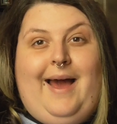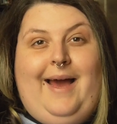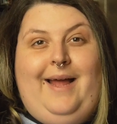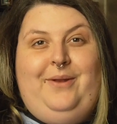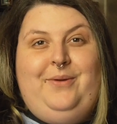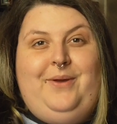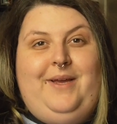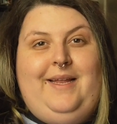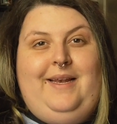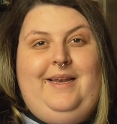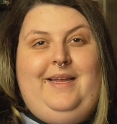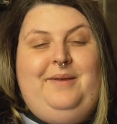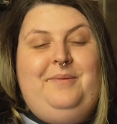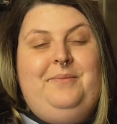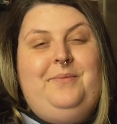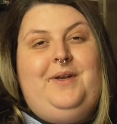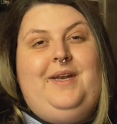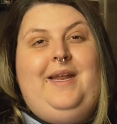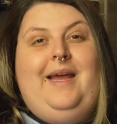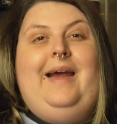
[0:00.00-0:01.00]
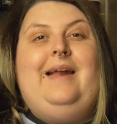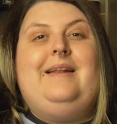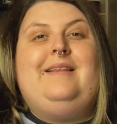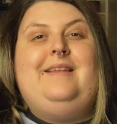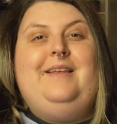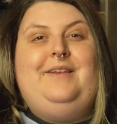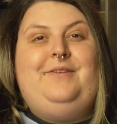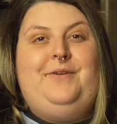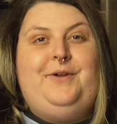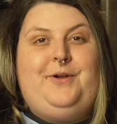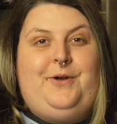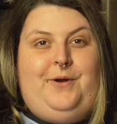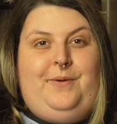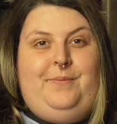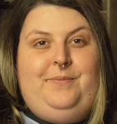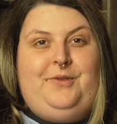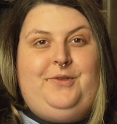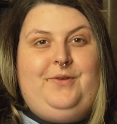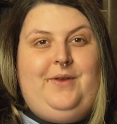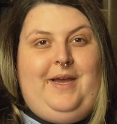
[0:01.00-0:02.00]
Hallo ihr Lieben und herzlich
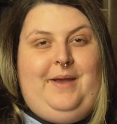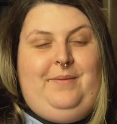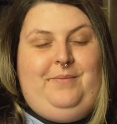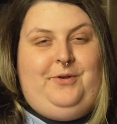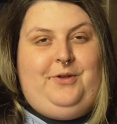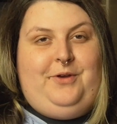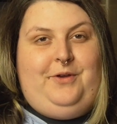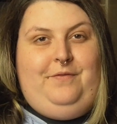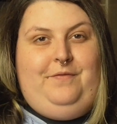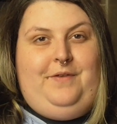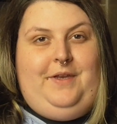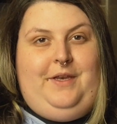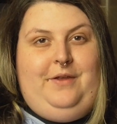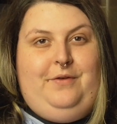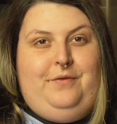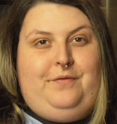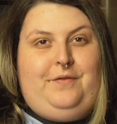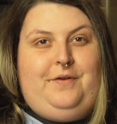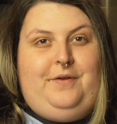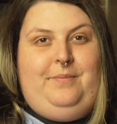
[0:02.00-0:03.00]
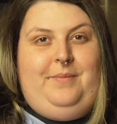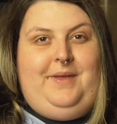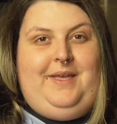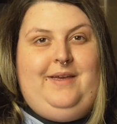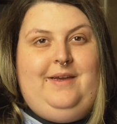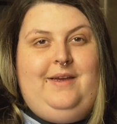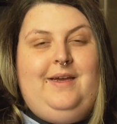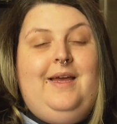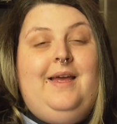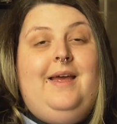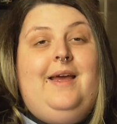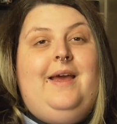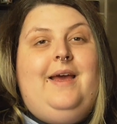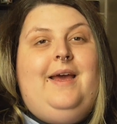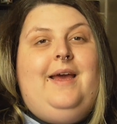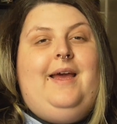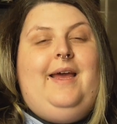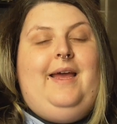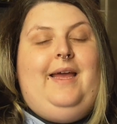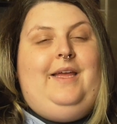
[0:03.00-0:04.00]
willkommen zu einem neuen Video von mir.
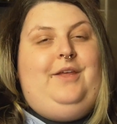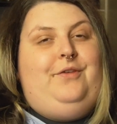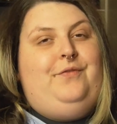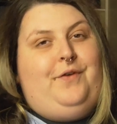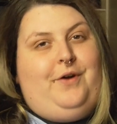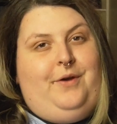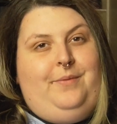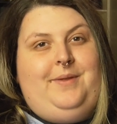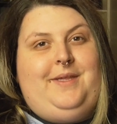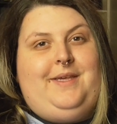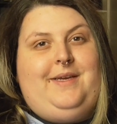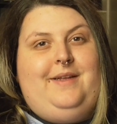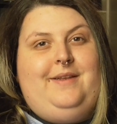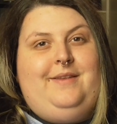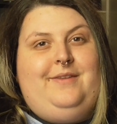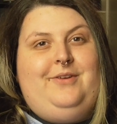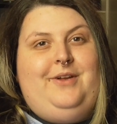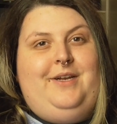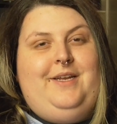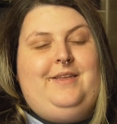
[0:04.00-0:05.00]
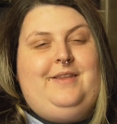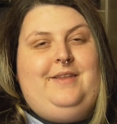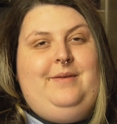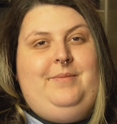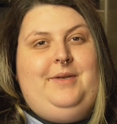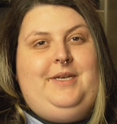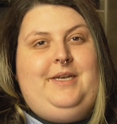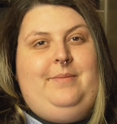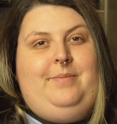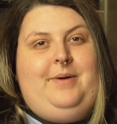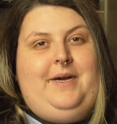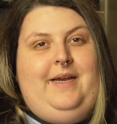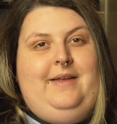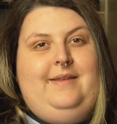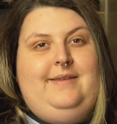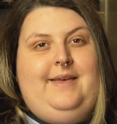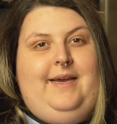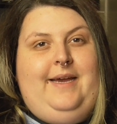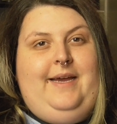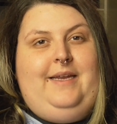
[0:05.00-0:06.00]
Ich freue mich ganz toll, dass ihr mit dabei
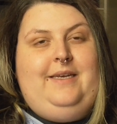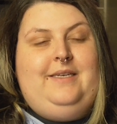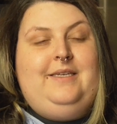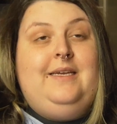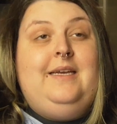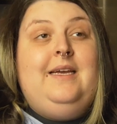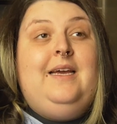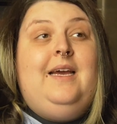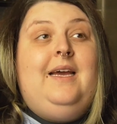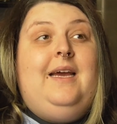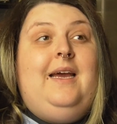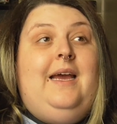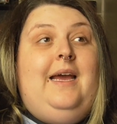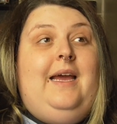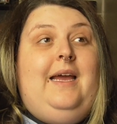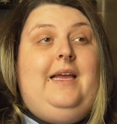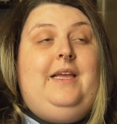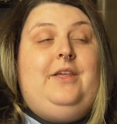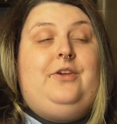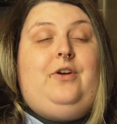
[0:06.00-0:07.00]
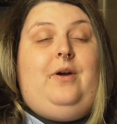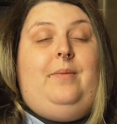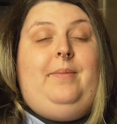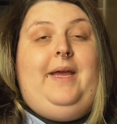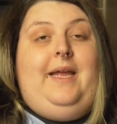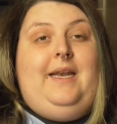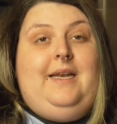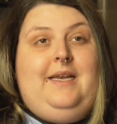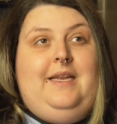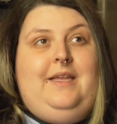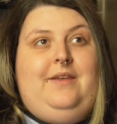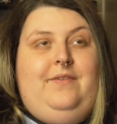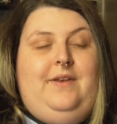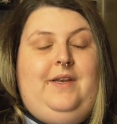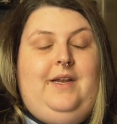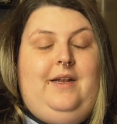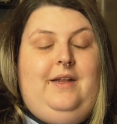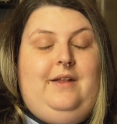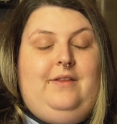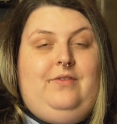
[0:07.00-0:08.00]
seid. Ich komme endlich
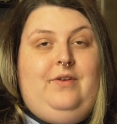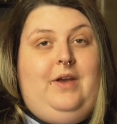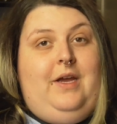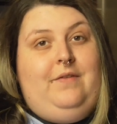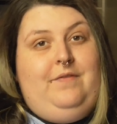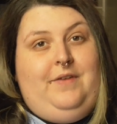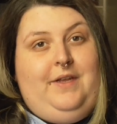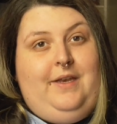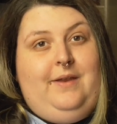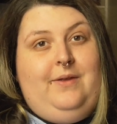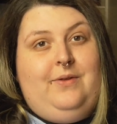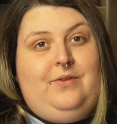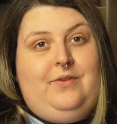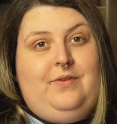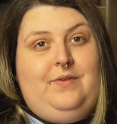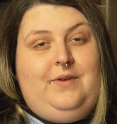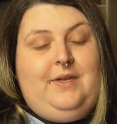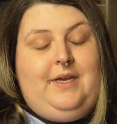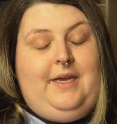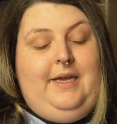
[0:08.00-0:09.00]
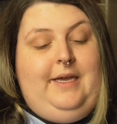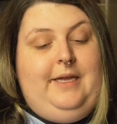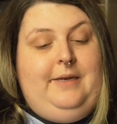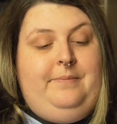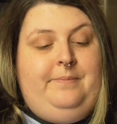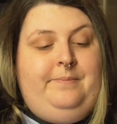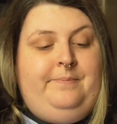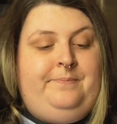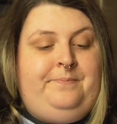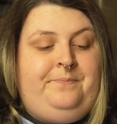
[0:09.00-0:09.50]
wieder dazu, ein Video zu drehen.